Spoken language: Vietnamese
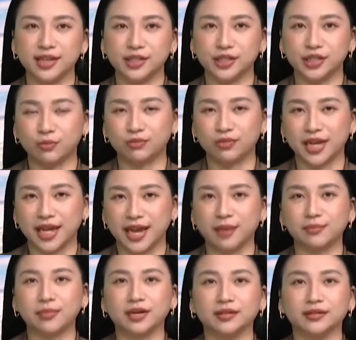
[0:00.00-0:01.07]
Song,
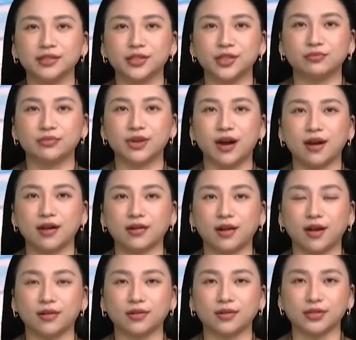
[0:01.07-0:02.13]
hàm ẩn trong đó
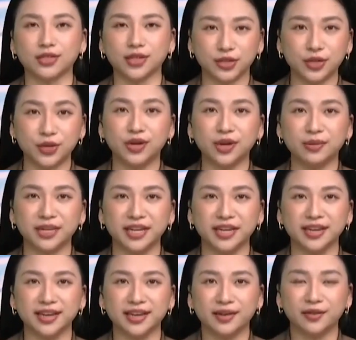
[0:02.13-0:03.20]
còn có rất nhiều lớp
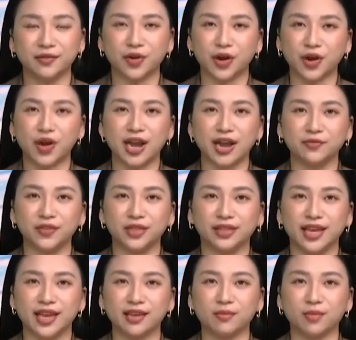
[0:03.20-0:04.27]
nghĩa và có lẽ vì
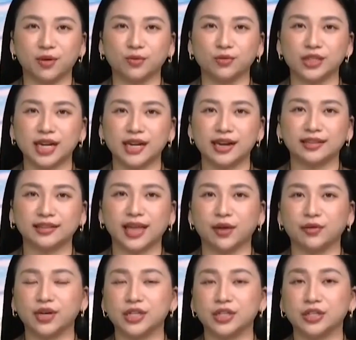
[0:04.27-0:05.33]
thế mà cuốn sách đã
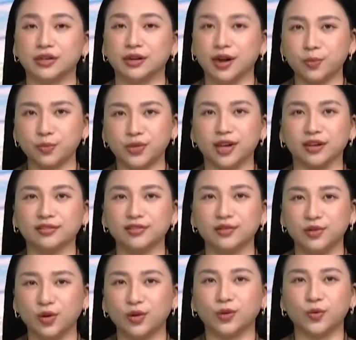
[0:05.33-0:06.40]
tạo nên sự hấp dẫn,
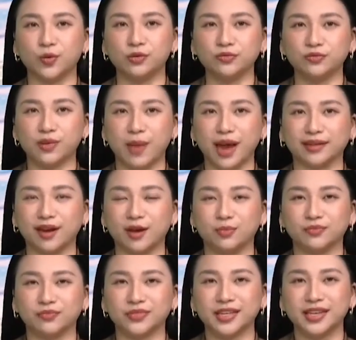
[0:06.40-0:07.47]
lôi cuốn với bạn
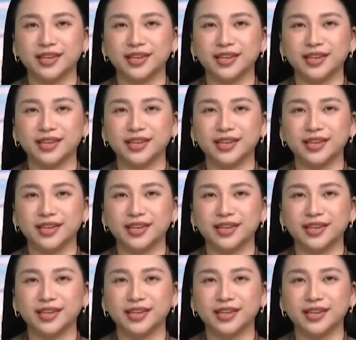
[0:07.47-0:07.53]
đọc.